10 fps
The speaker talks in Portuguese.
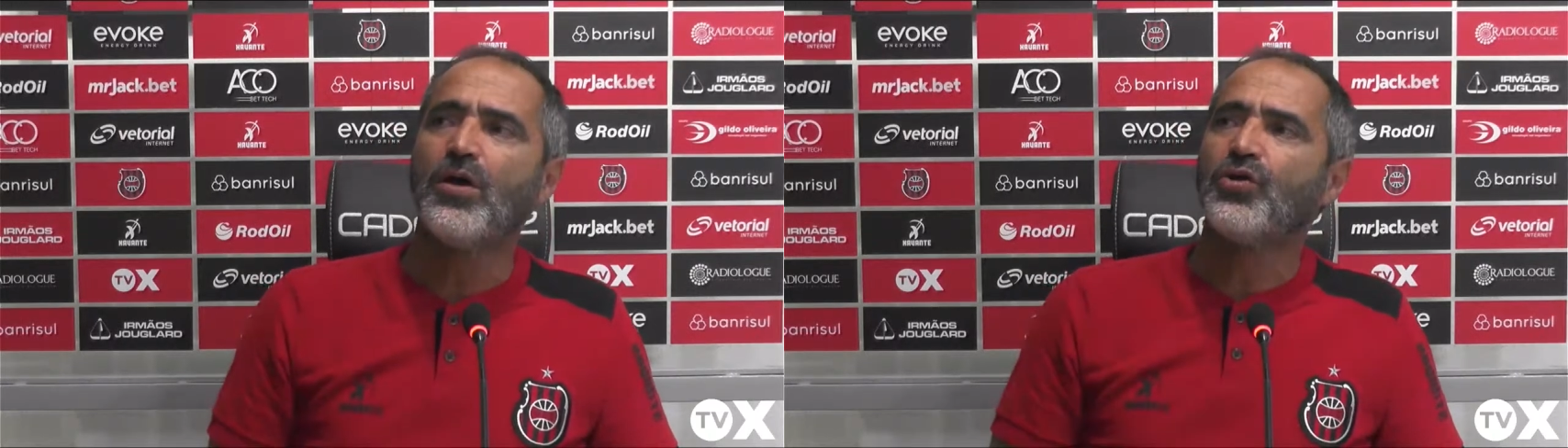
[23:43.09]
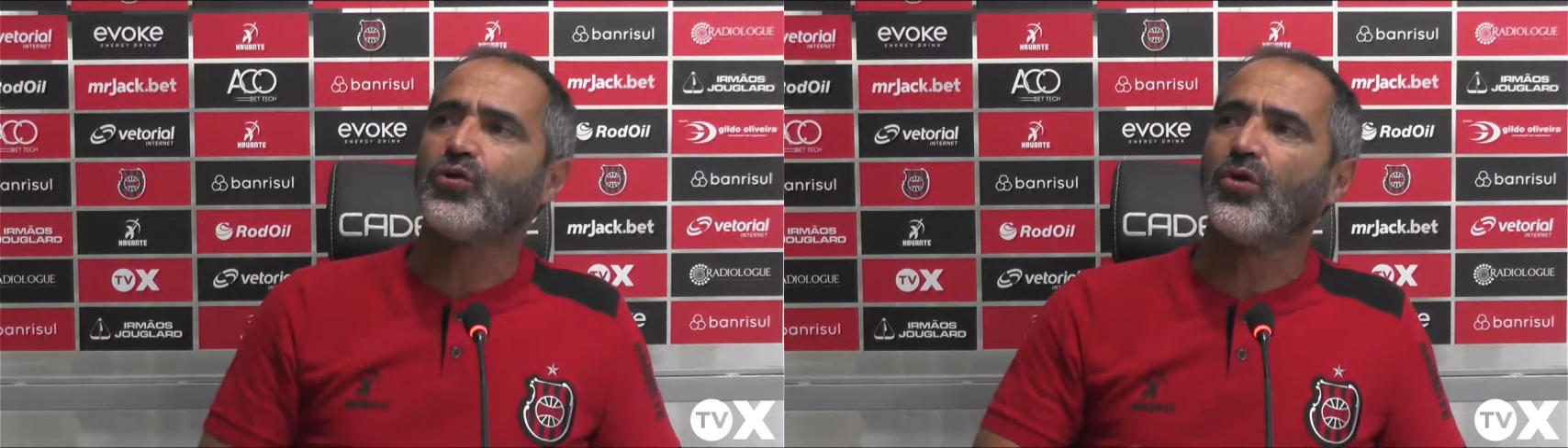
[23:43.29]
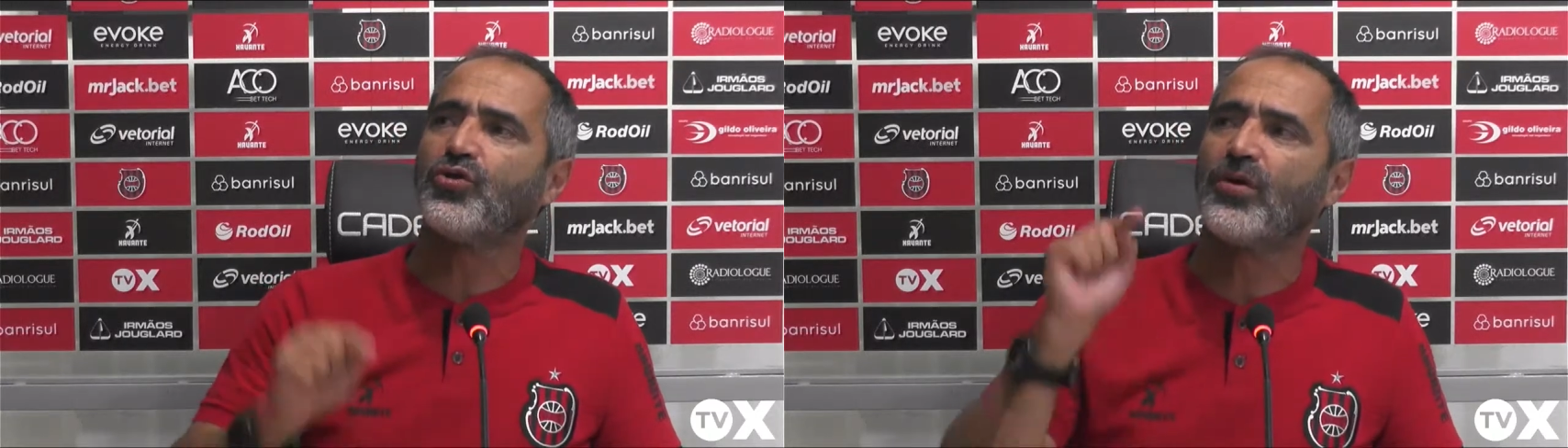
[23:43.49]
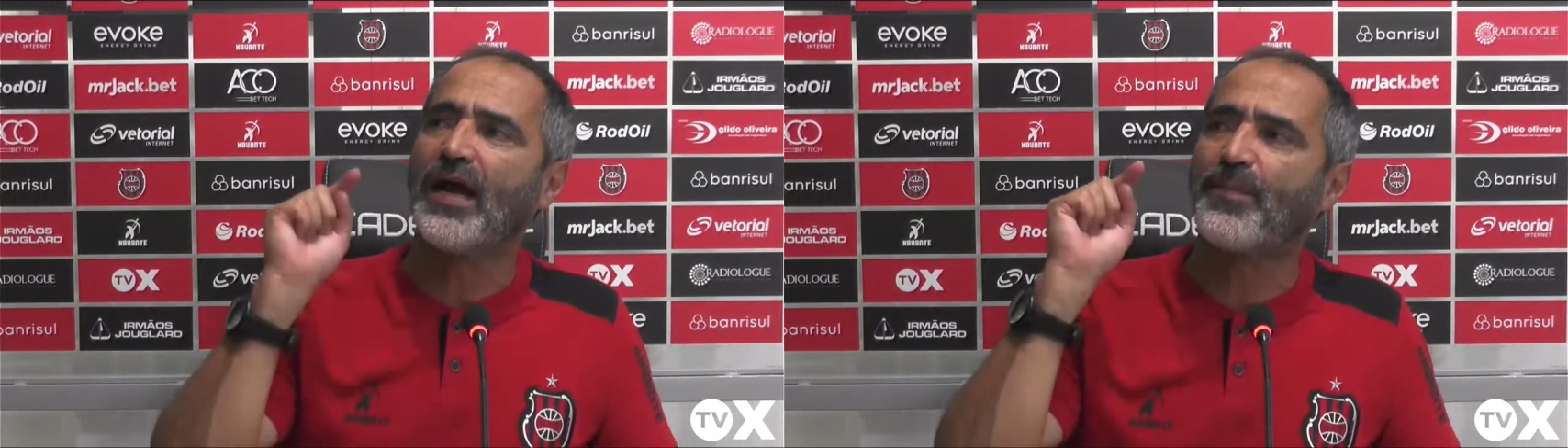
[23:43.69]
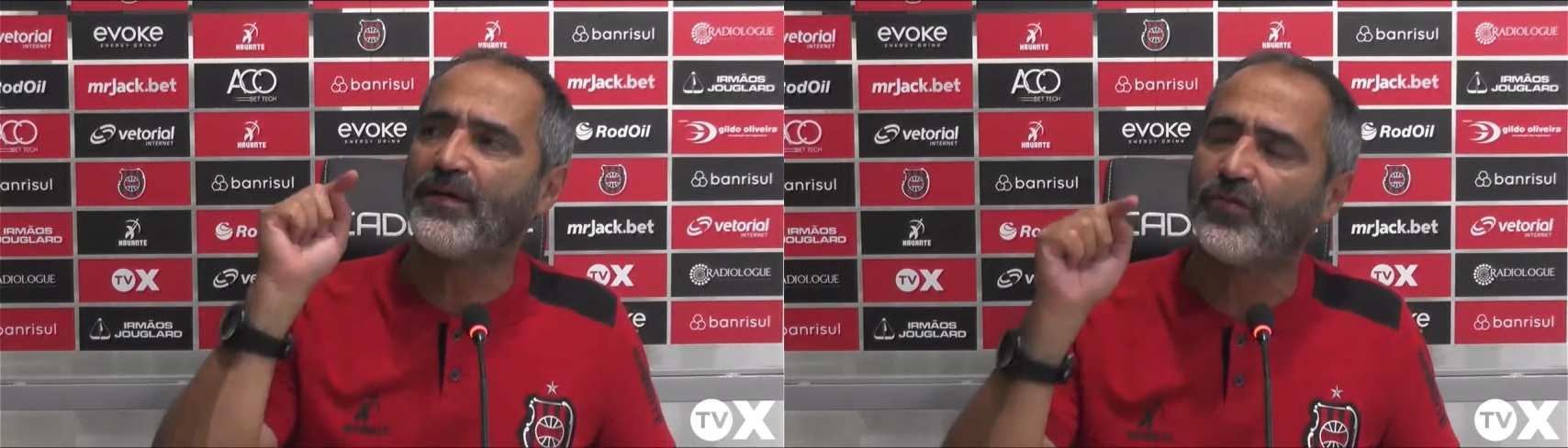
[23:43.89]

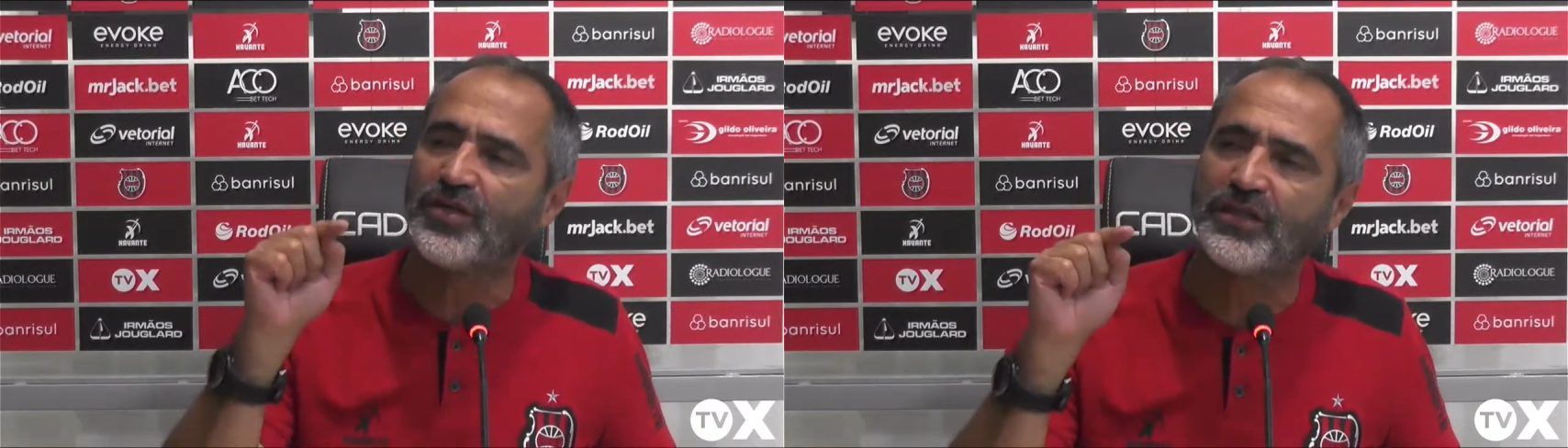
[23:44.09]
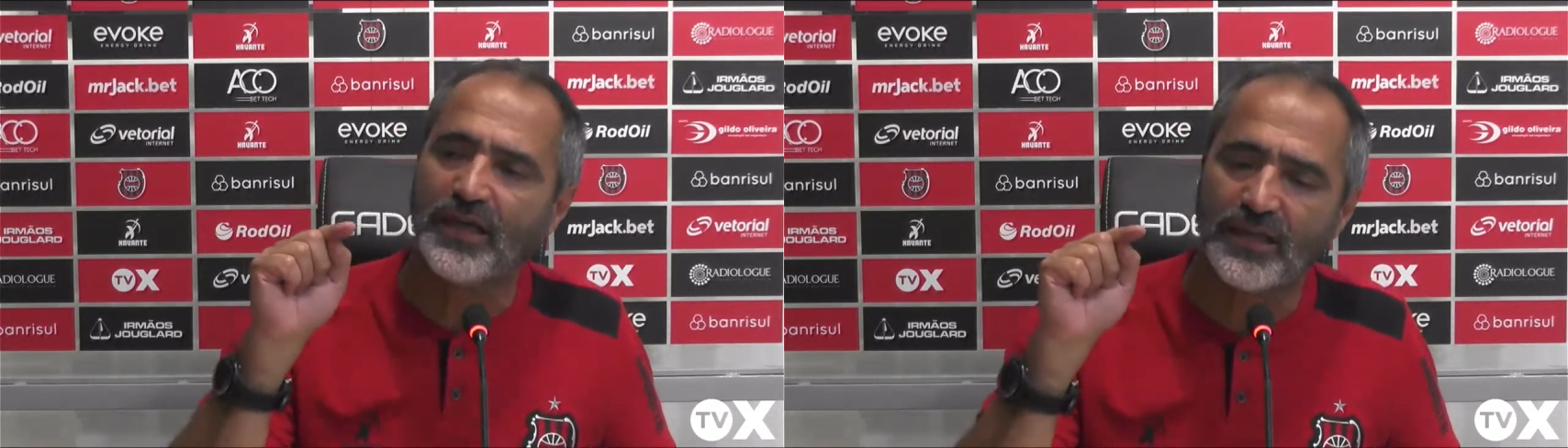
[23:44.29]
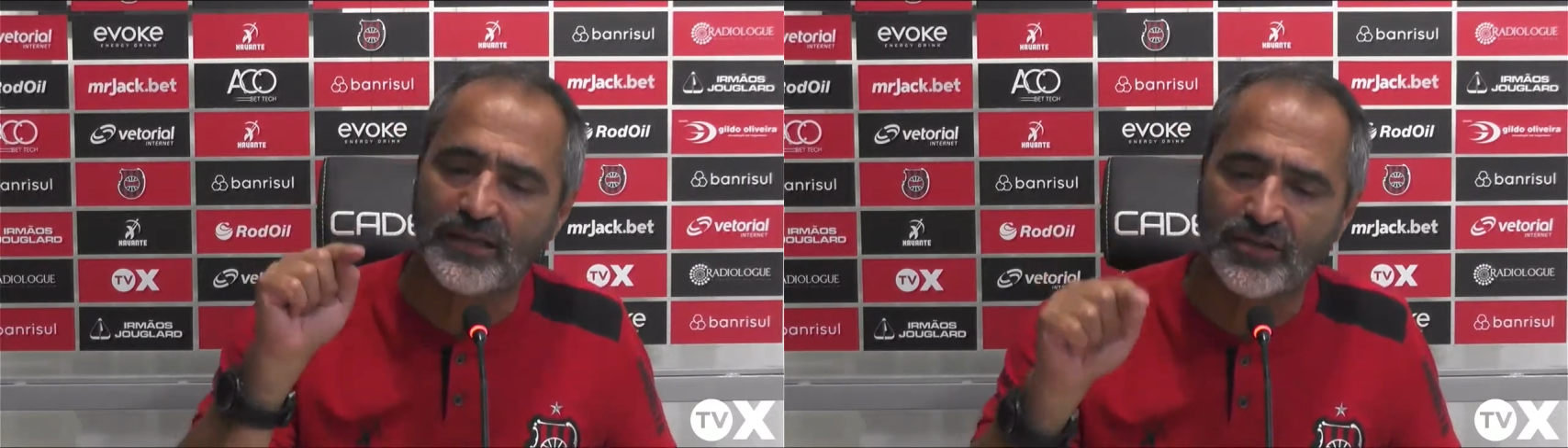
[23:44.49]
solucionar para você